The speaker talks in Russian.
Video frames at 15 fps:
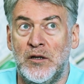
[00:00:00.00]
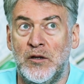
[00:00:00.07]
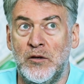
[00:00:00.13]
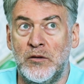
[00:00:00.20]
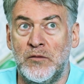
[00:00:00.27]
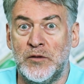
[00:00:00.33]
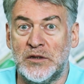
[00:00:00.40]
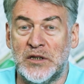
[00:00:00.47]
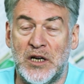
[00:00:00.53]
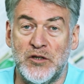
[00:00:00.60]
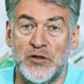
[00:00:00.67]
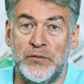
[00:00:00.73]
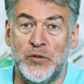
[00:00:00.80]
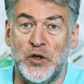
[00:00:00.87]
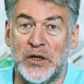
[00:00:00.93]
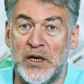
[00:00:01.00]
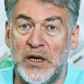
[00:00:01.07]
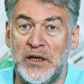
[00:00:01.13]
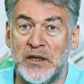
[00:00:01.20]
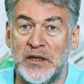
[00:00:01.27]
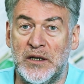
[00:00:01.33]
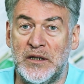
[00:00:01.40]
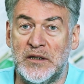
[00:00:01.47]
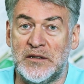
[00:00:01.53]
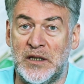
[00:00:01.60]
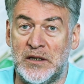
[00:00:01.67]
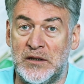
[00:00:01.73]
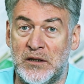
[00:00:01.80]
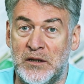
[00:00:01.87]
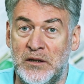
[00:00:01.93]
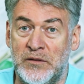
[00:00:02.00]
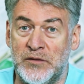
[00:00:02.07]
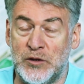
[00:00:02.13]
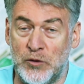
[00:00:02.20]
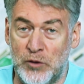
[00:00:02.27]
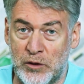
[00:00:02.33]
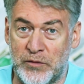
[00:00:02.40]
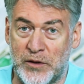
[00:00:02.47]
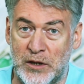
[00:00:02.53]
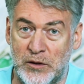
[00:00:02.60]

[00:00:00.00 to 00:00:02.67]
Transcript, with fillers: Ну, вот, скажем, мой коллега Александр Невзоров,